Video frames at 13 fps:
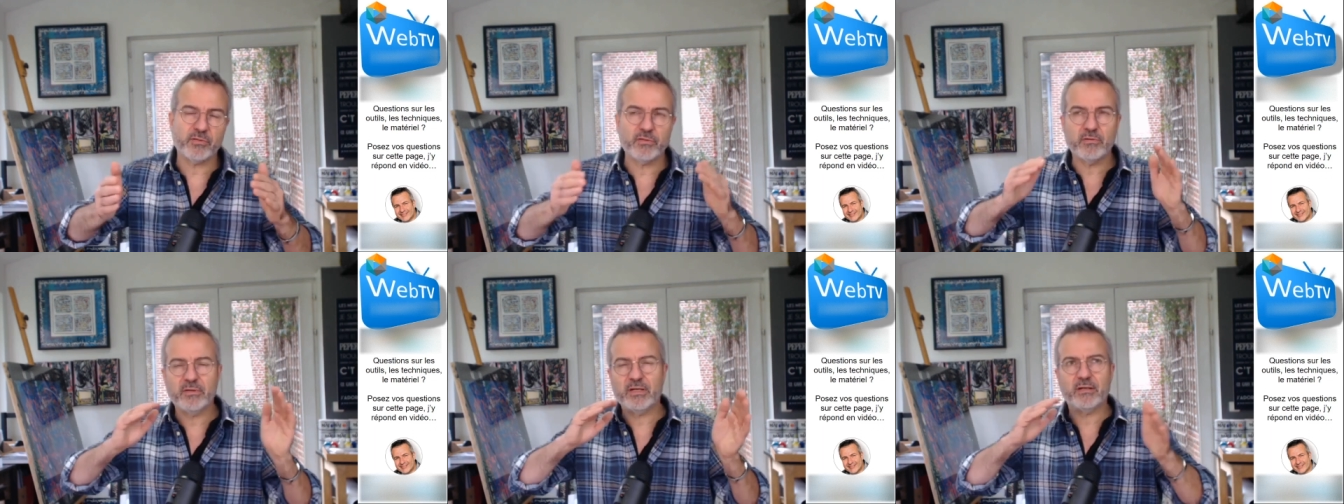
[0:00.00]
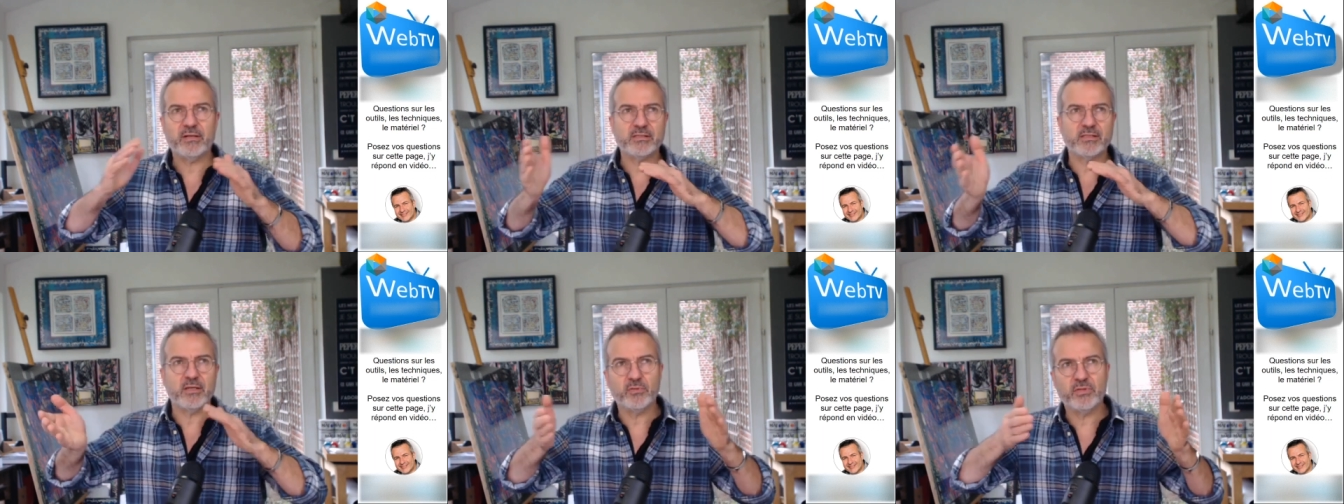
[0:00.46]
Euh, là, là
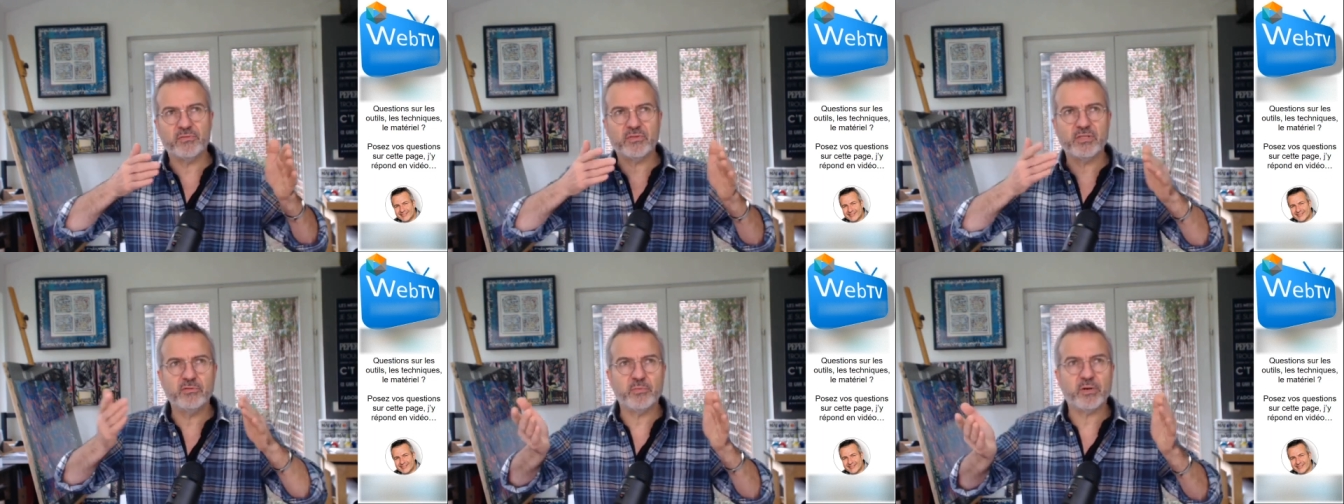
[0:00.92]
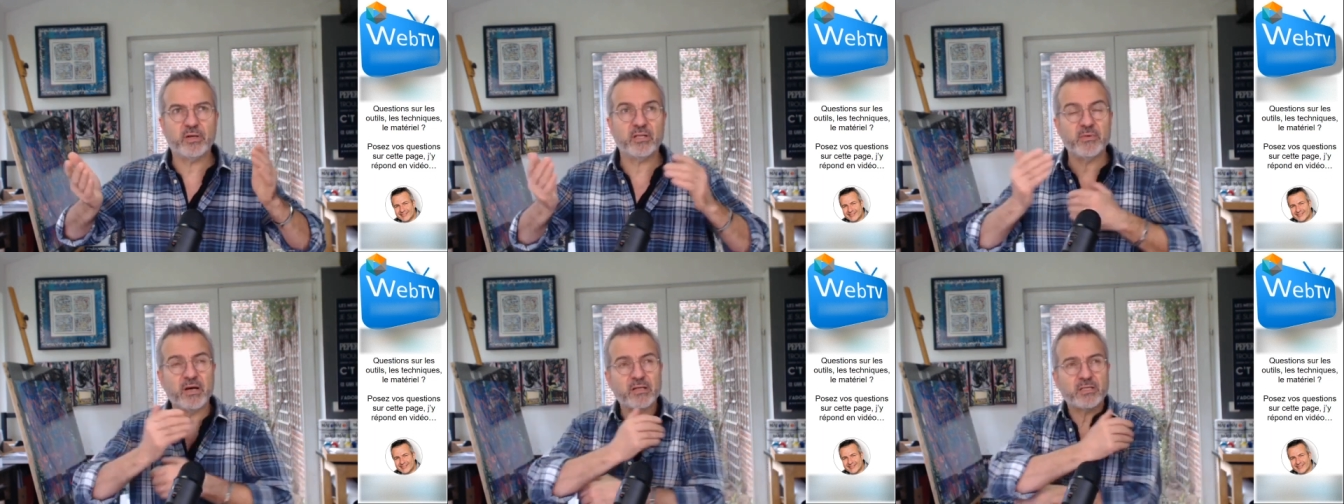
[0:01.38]
c'est un peu difficile de parler
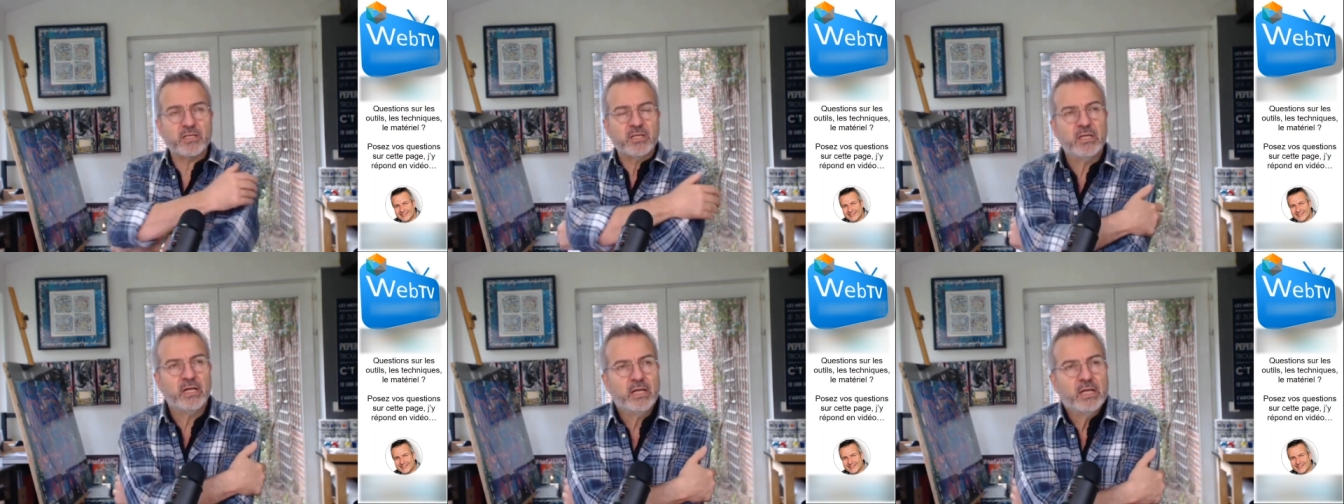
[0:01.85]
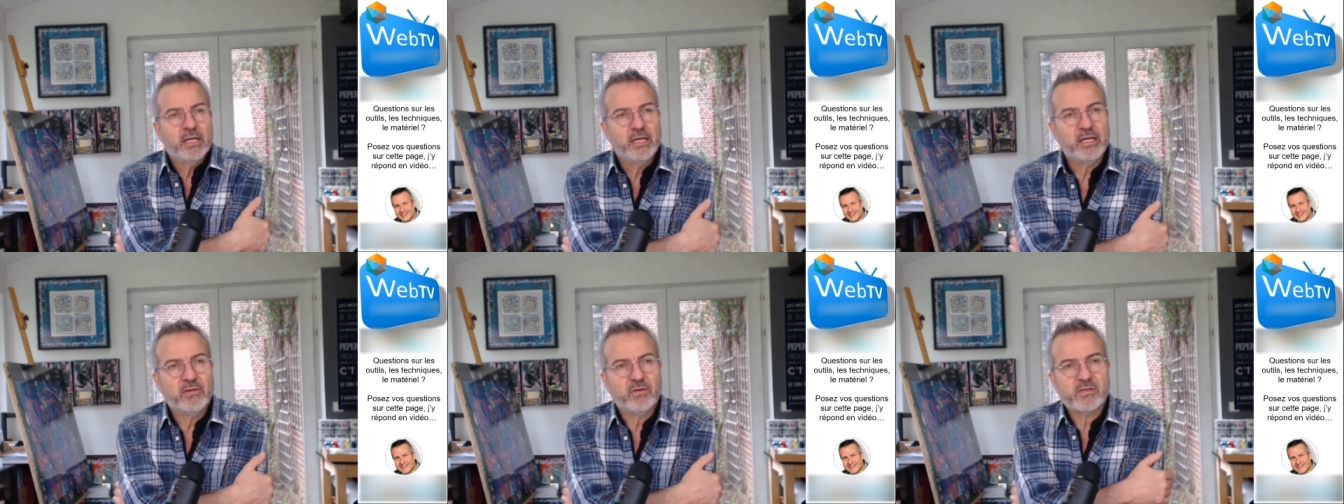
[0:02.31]
des marques.
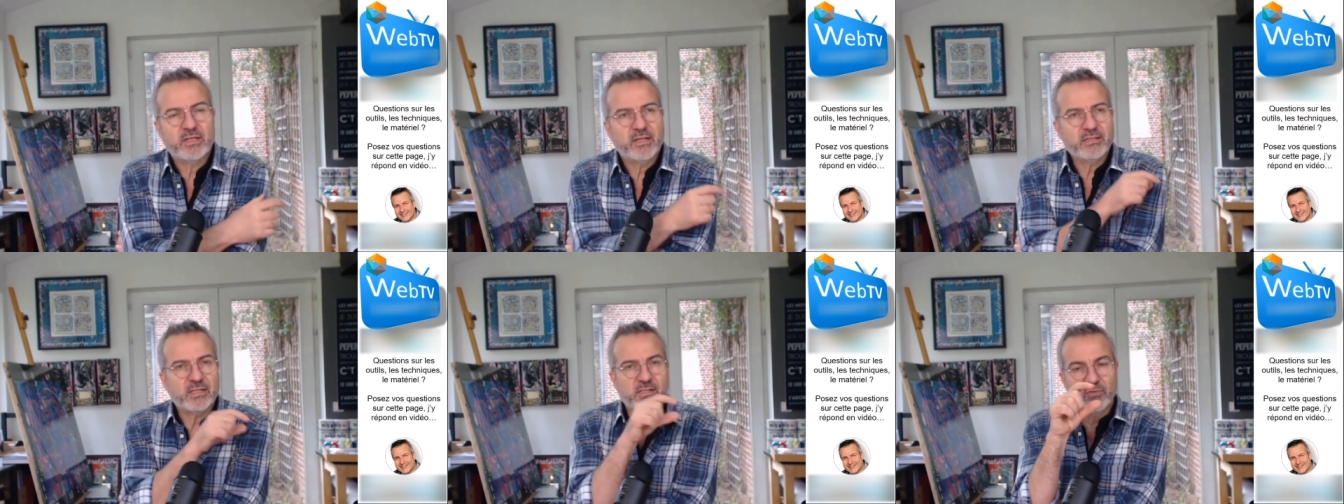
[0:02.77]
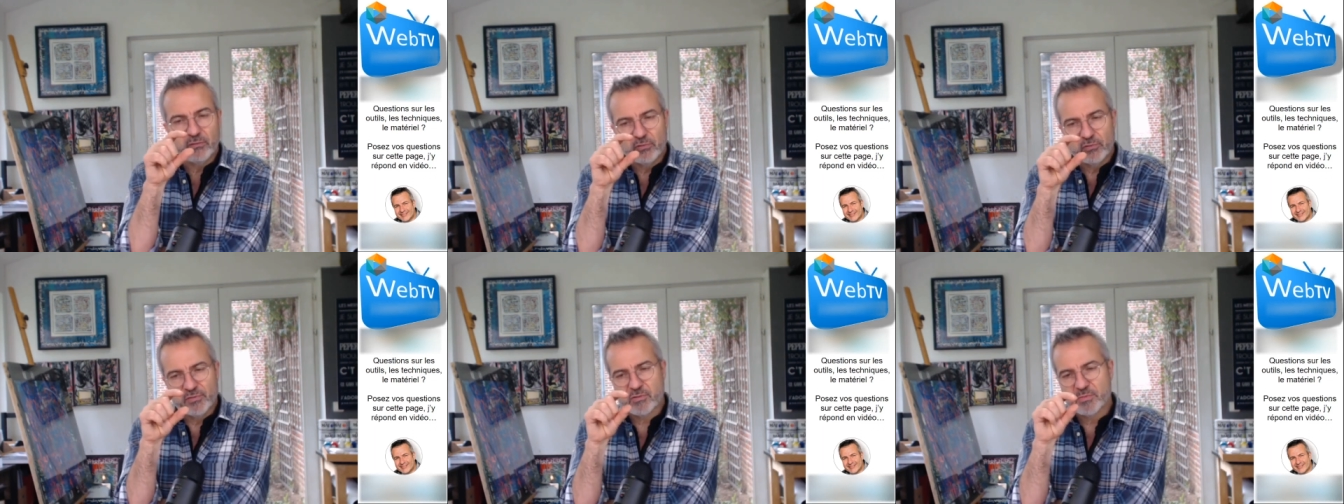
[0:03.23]
Et dans ce cas-là, ça se voit de
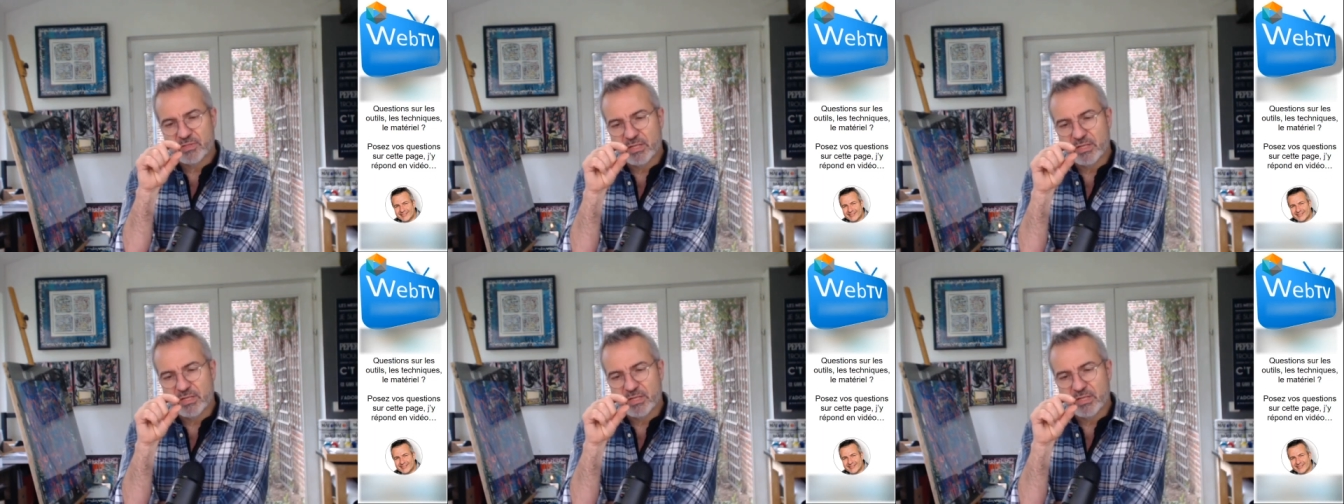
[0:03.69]
toute façon, parce